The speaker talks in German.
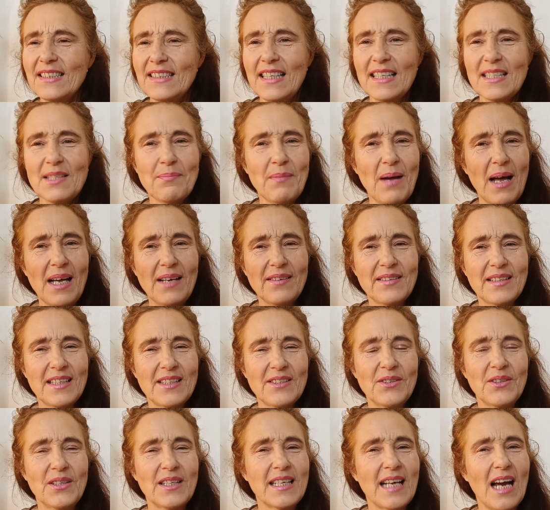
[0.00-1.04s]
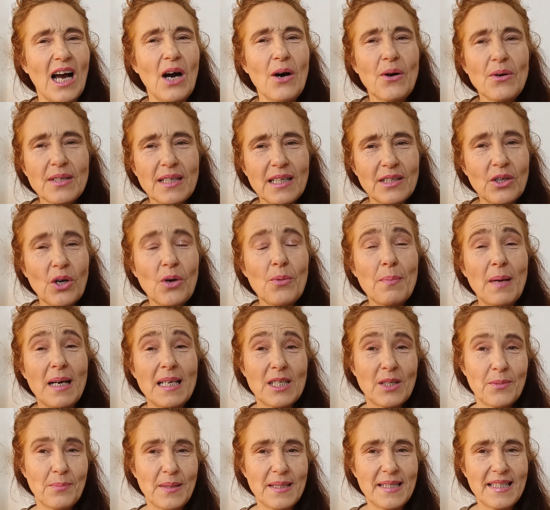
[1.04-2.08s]
Das machen wir natürlich auch dann nochmal
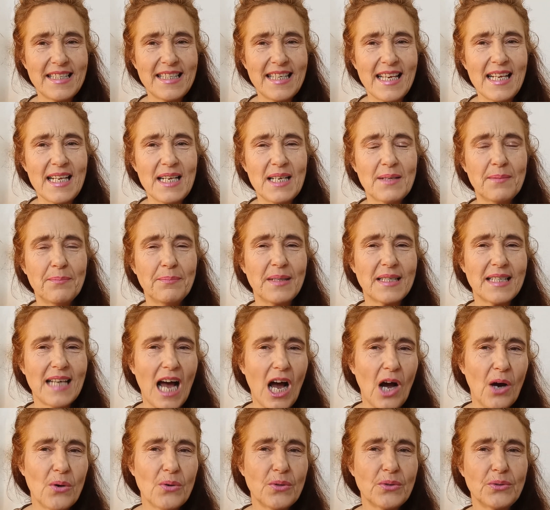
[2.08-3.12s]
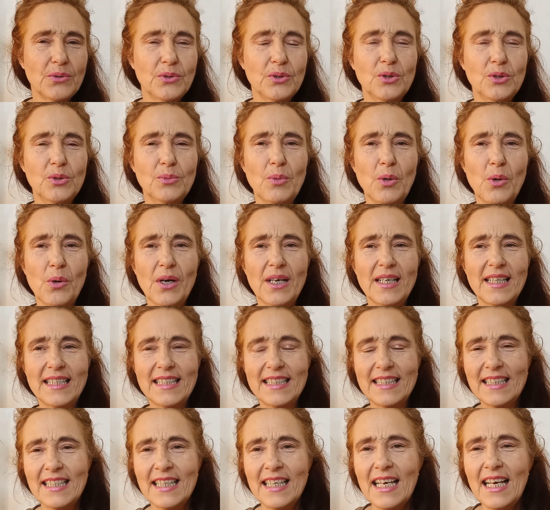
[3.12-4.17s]
speziell mit
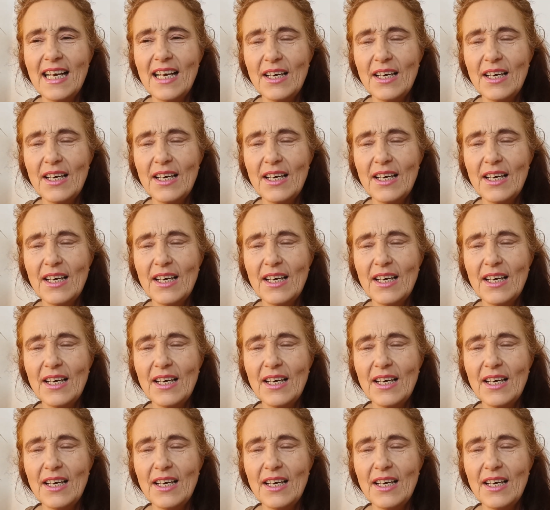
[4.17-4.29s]
Augenübungen,